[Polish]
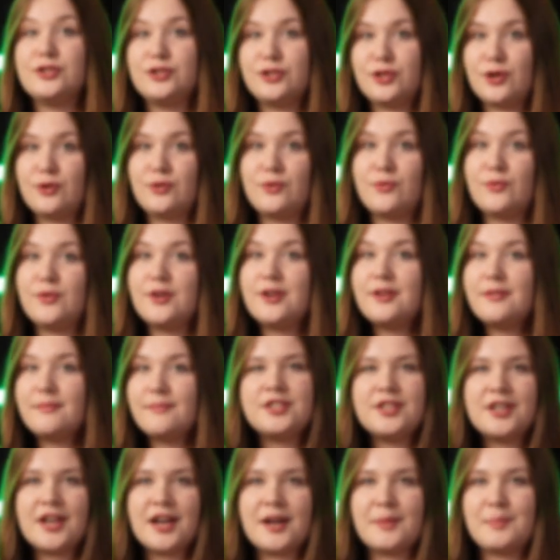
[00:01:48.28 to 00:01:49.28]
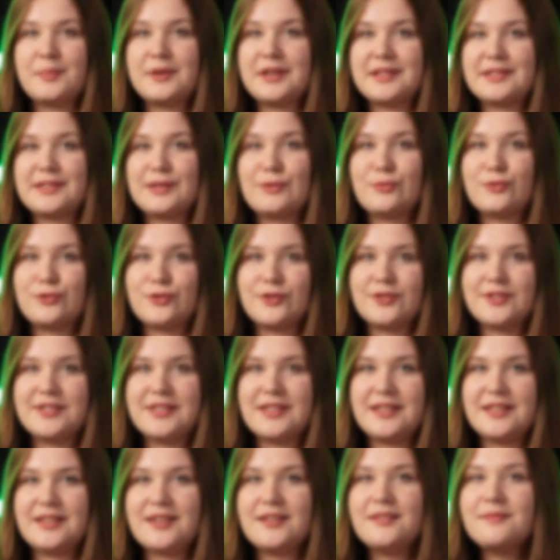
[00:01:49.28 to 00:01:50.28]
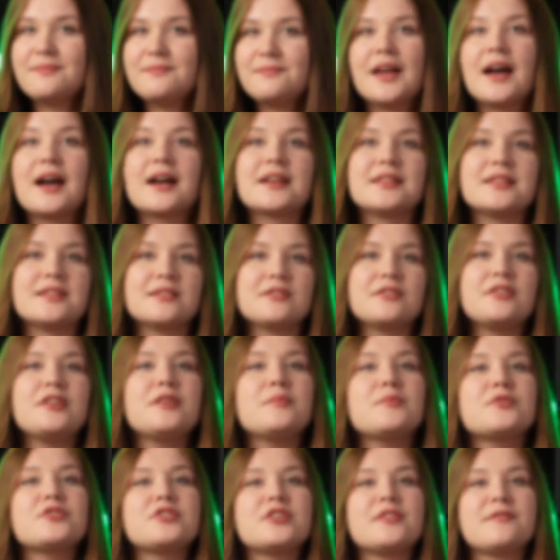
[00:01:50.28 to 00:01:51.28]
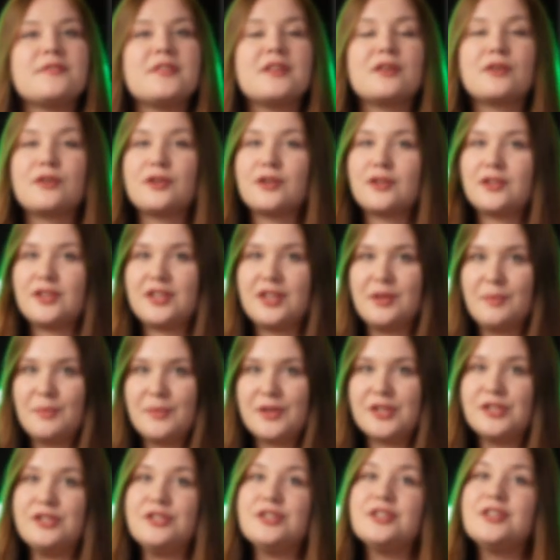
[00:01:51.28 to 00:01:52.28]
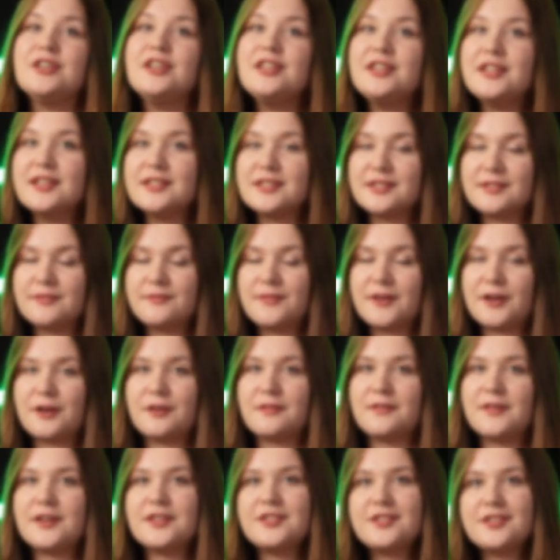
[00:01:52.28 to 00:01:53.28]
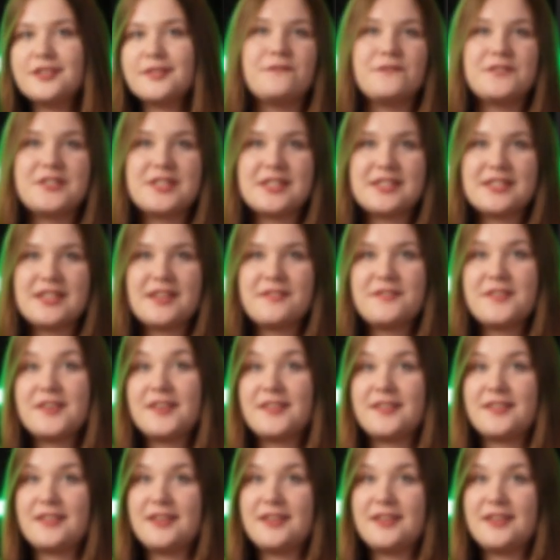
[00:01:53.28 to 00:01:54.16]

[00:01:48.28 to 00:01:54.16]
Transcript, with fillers: ciągły, cicha praca urządzenia. Akcesoria można wielokrotnie myć i dezynfekować. W zestawie